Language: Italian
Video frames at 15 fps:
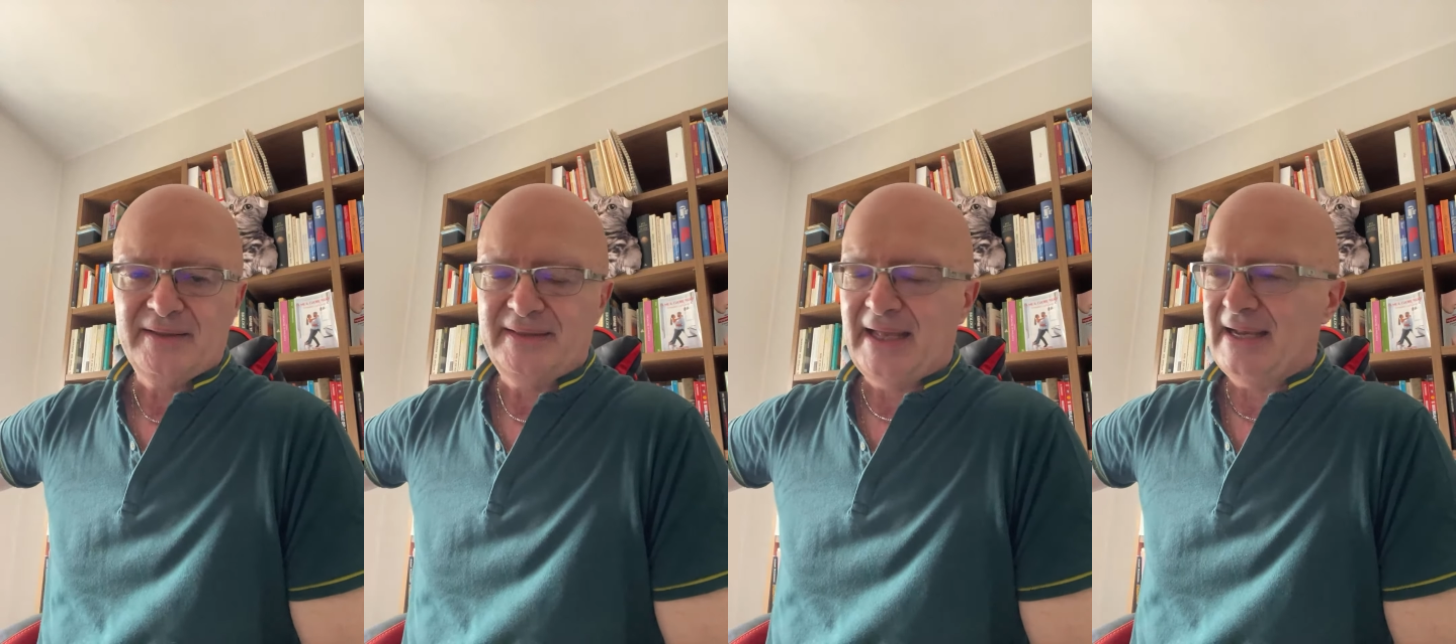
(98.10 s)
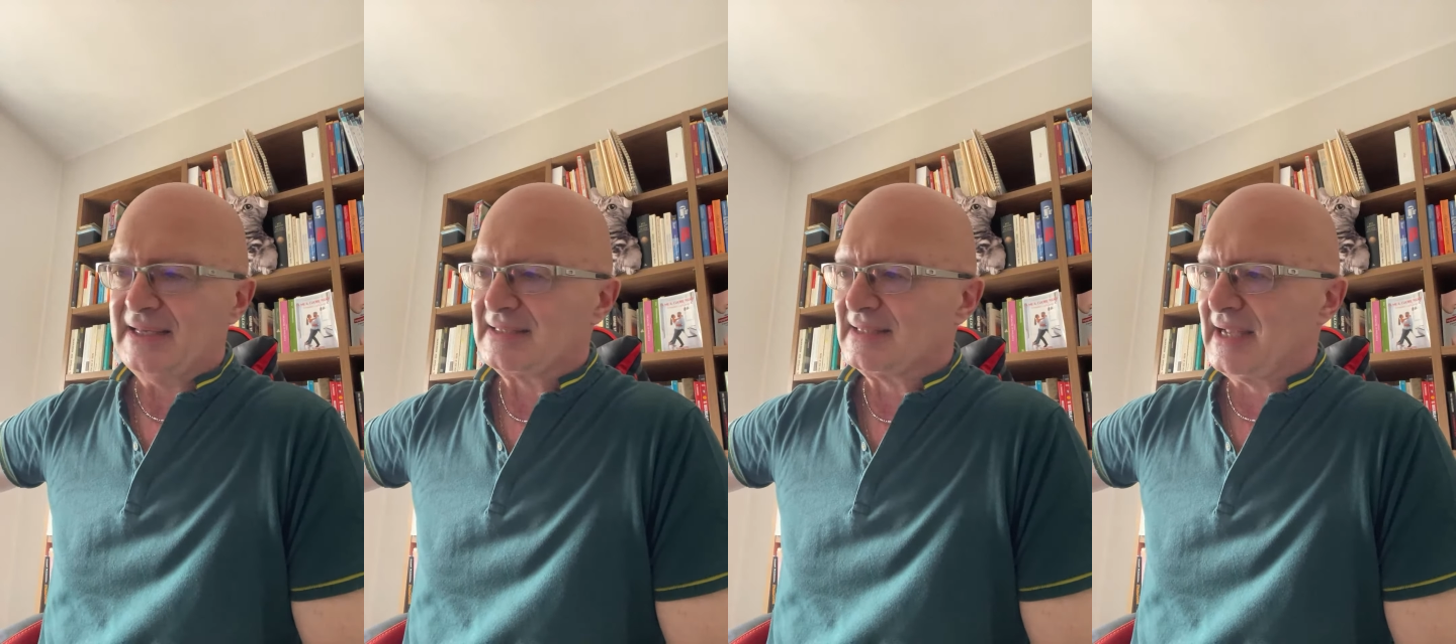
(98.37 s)

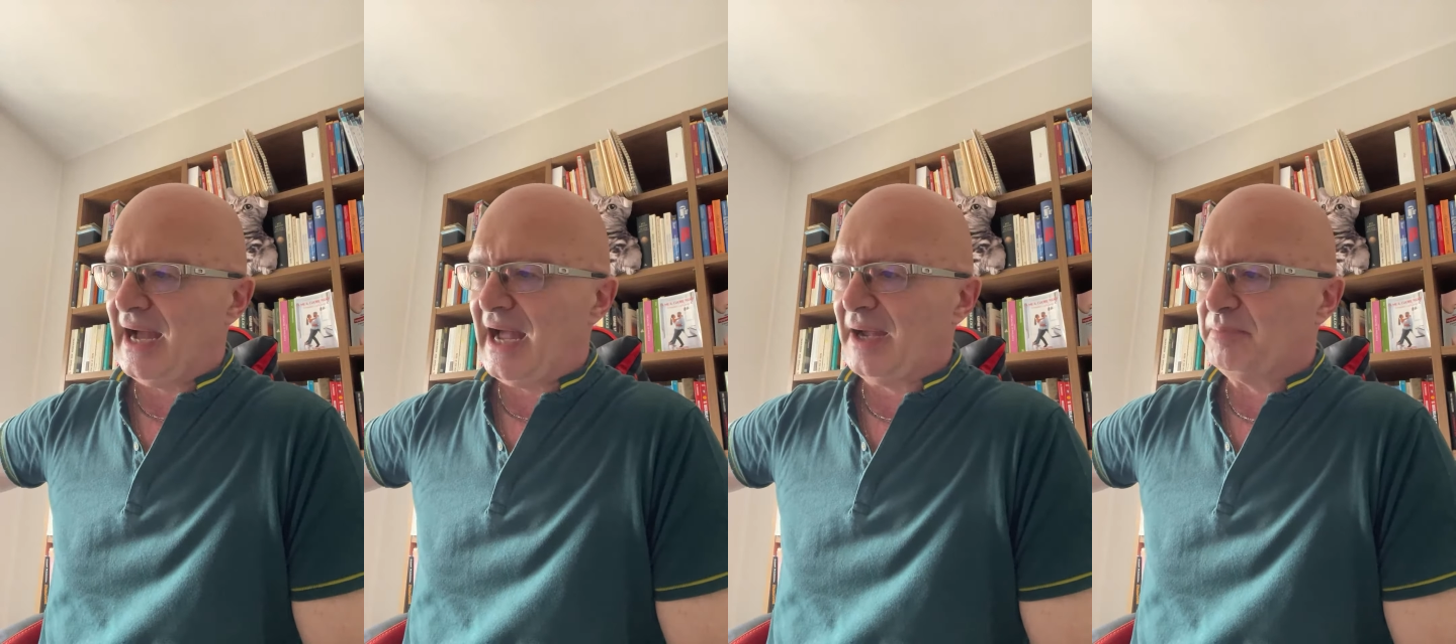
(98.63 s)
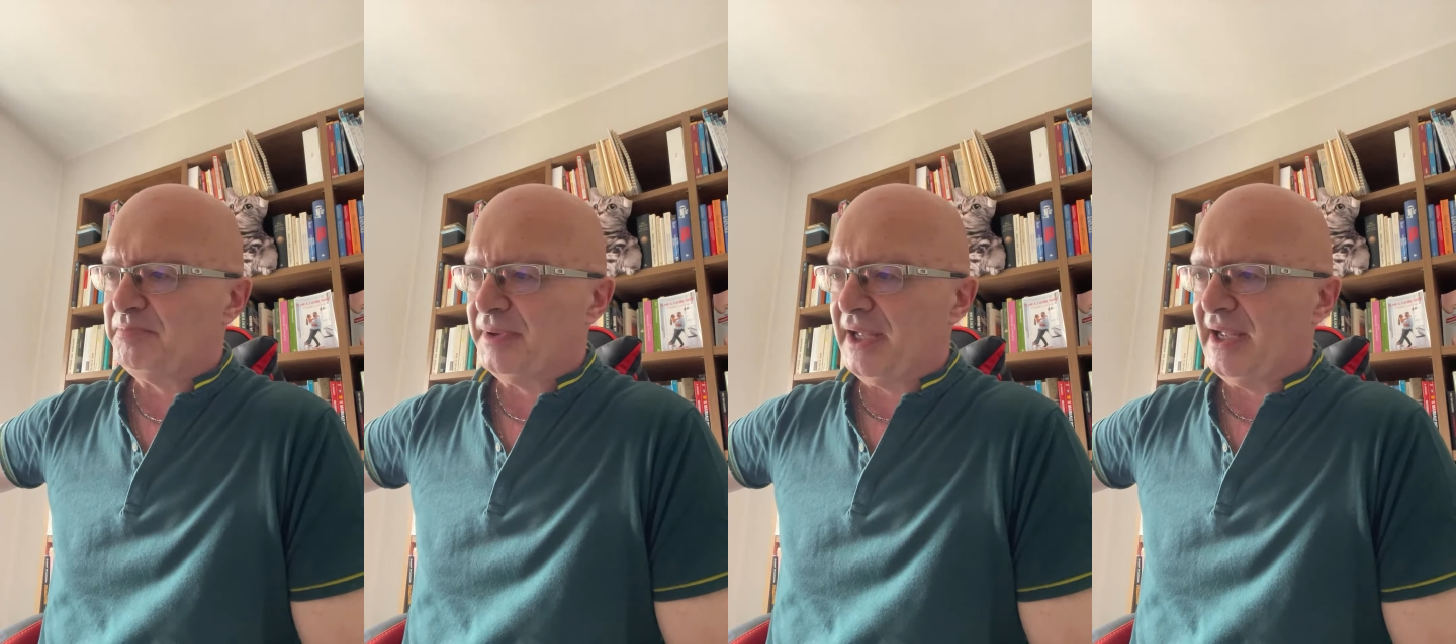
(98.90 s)
delle
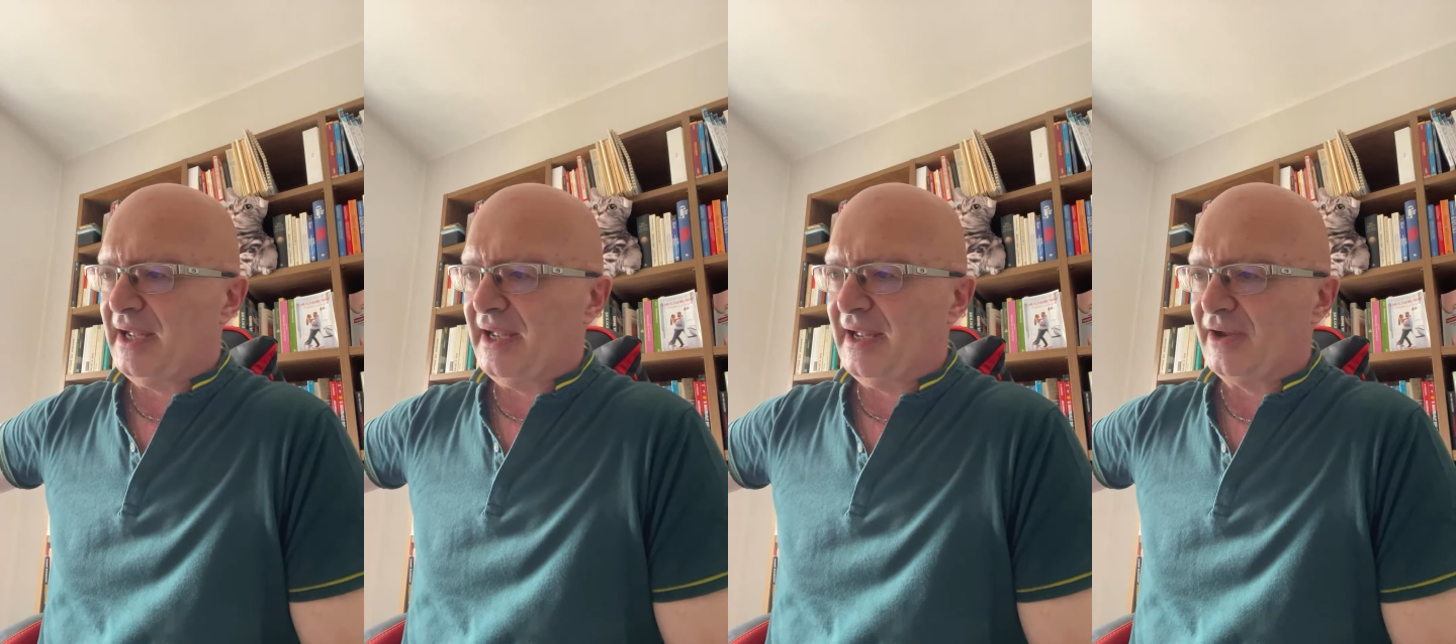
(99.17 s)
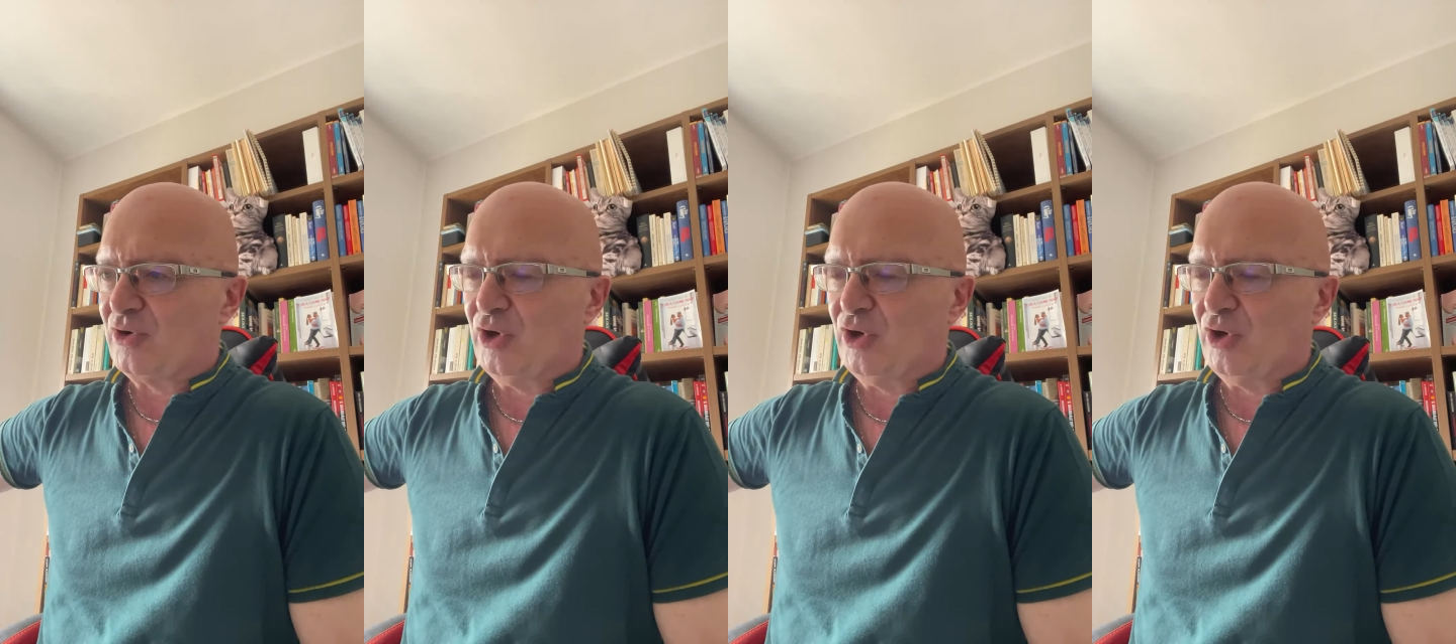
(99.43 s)
scarpe